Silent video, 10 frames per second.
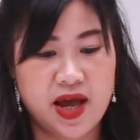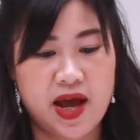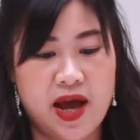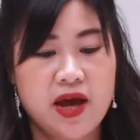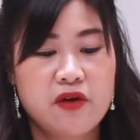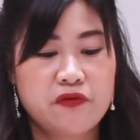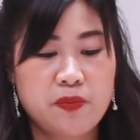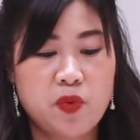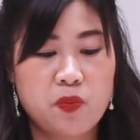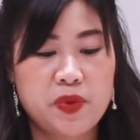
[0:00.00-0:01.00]
นะคะ
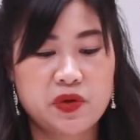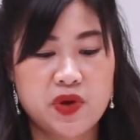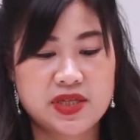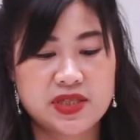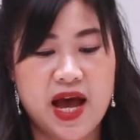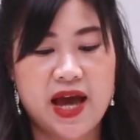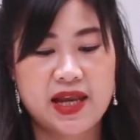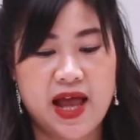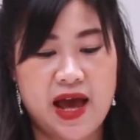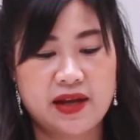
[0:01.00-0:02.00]
Facebook B2S
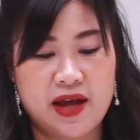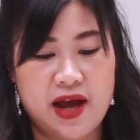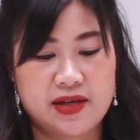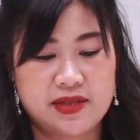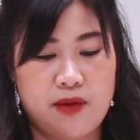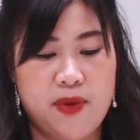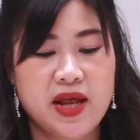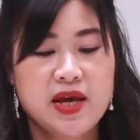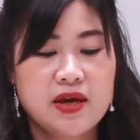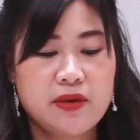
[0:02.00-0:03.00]
Thailand นะคะ สามา
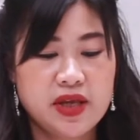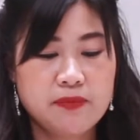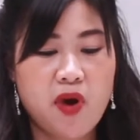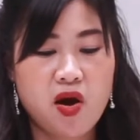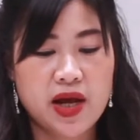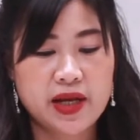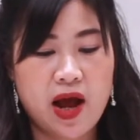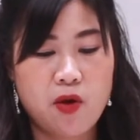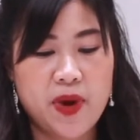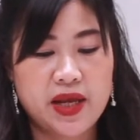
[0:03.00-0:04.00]
รถ inbox กัน
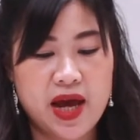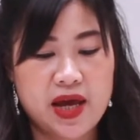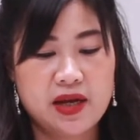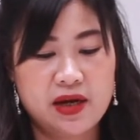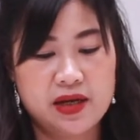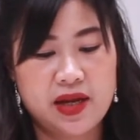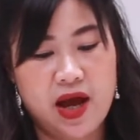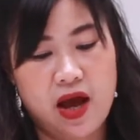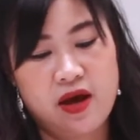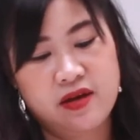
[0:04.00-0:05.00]
เข้าไปได้เลย
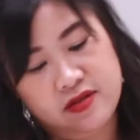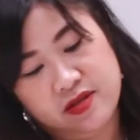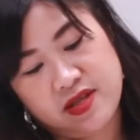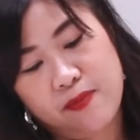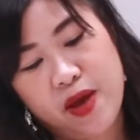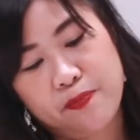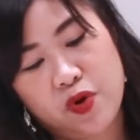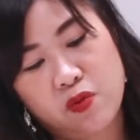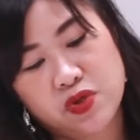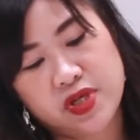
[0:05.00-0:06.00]
นะคะสำหรับ
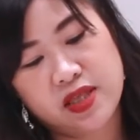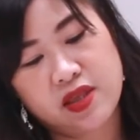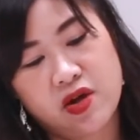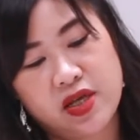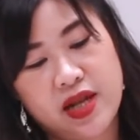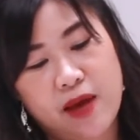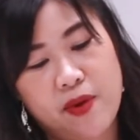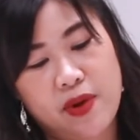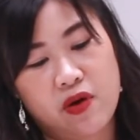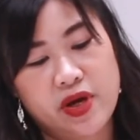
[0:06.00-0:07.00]
โปรโมชั่นตอนนี้นะ
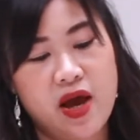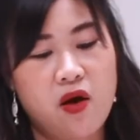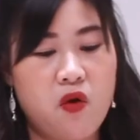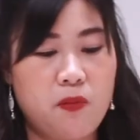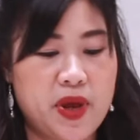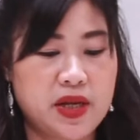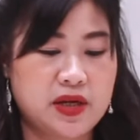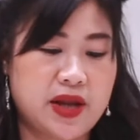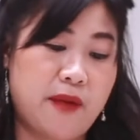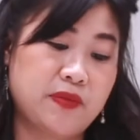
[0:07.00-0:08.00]
แบบเราก็ยังคงเป็น
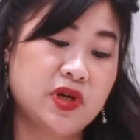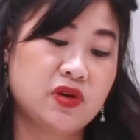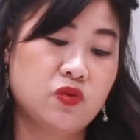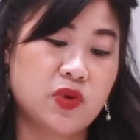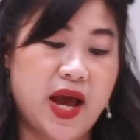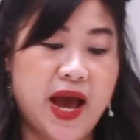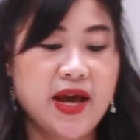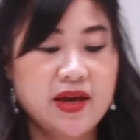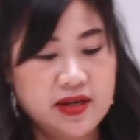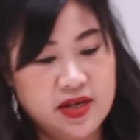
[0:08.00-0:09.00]
1 แถม1อยู่นะคะ
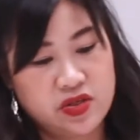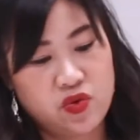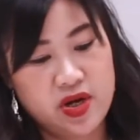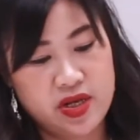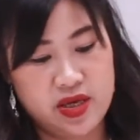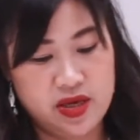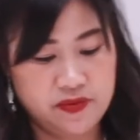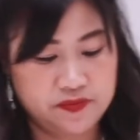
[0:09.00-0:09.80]
ในช่วงนี้